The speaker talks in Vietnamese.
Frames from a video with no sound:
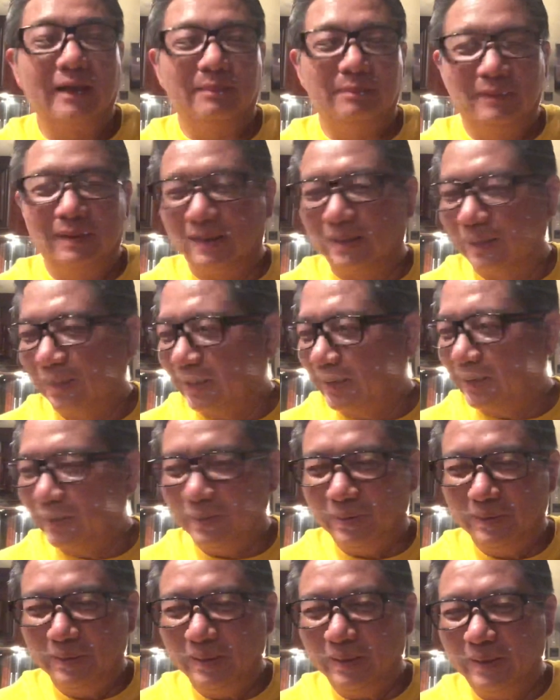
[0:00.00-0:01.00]
em lên đây
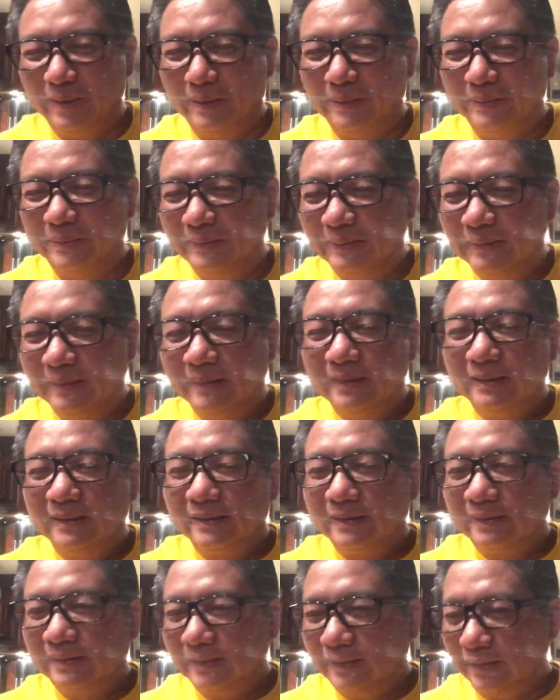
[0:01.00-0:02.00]
nói gì đâu
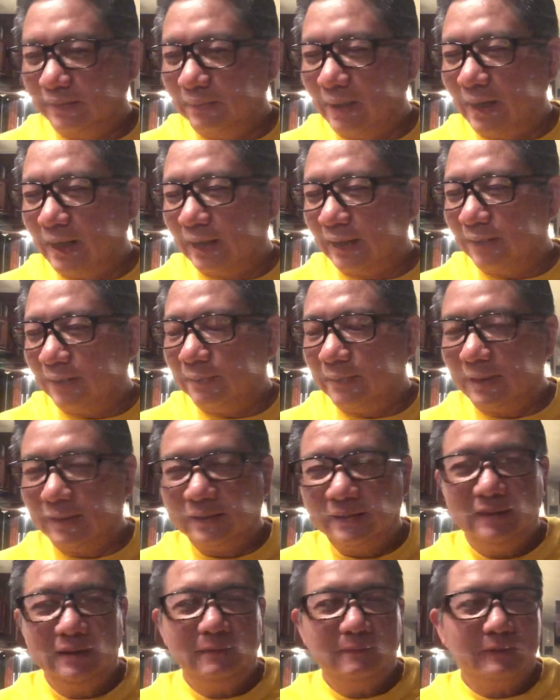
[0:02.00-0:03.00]
thì ba ba
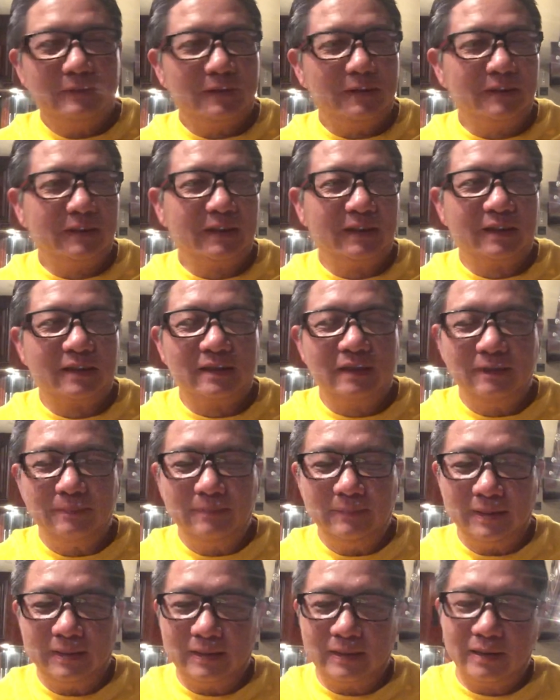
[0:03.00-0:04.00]
thứ mà nói cái clip
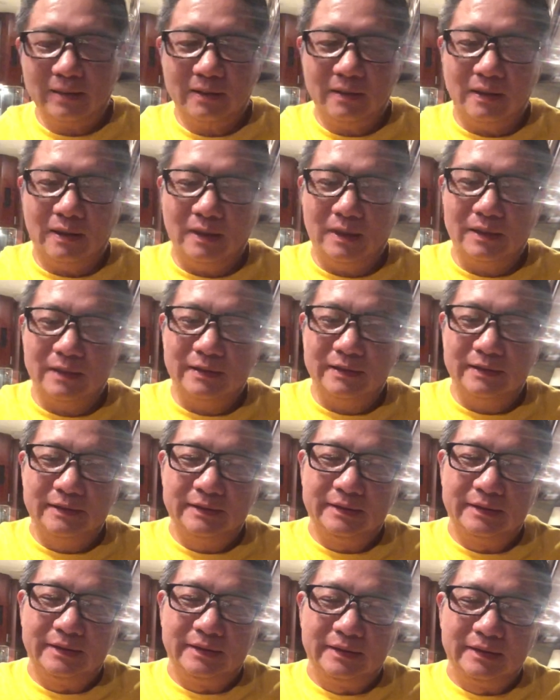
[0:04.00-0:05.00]
này ngắn gọn
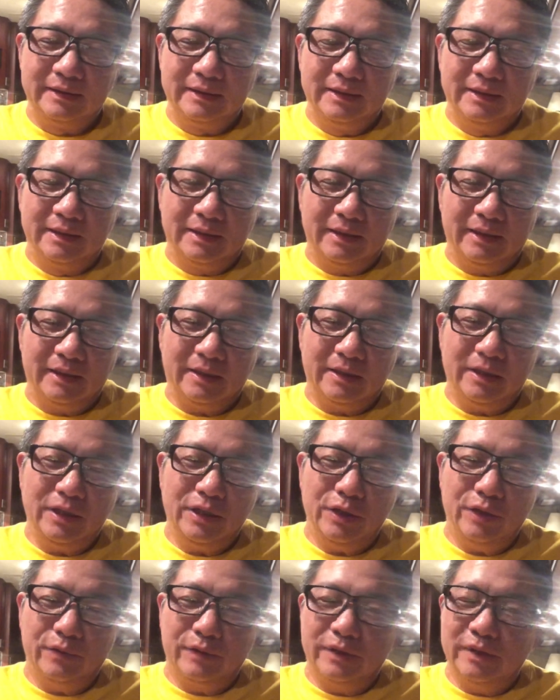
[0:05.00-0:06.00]
thì có
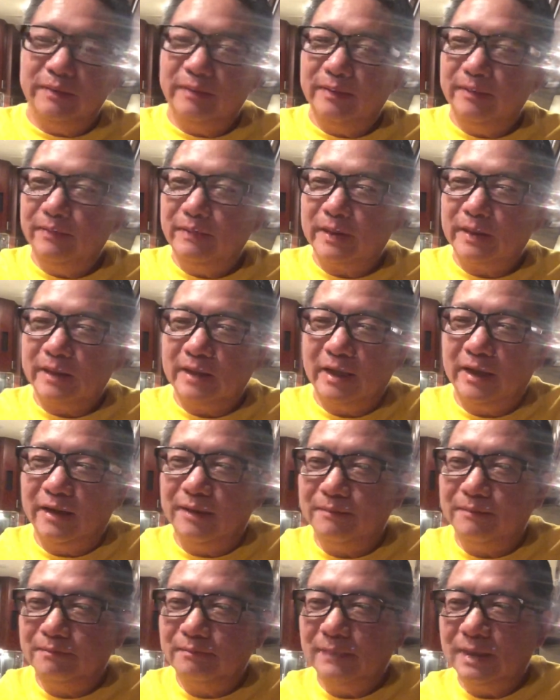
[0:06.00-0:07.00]
nhiều người bên Việt
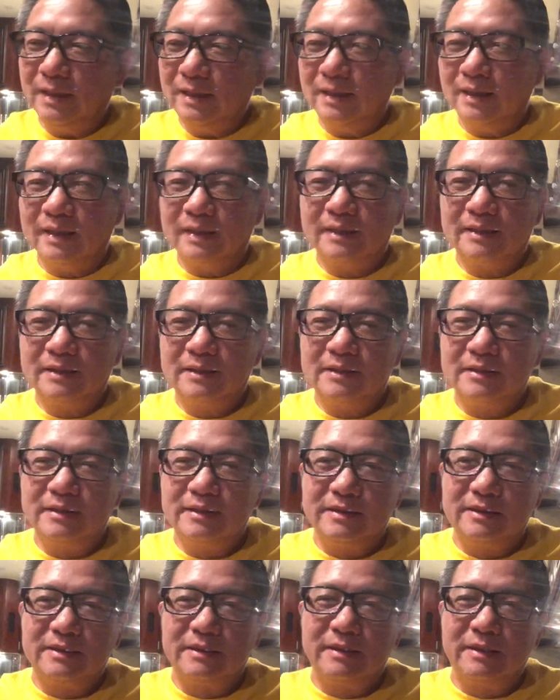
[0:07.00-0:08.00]
Nam mấy nhà
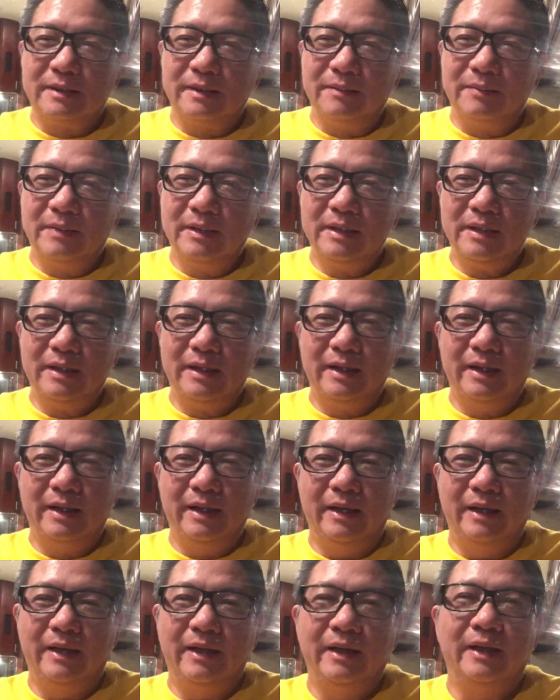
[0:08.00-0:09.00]
à, mấy
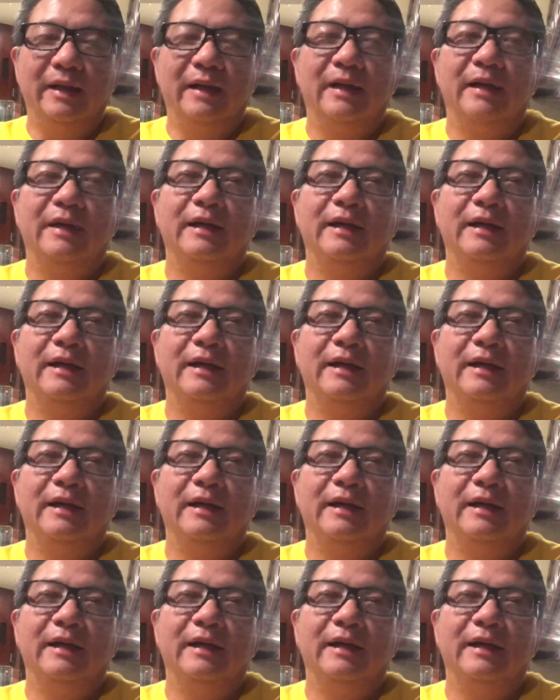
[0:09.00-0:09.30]
nhà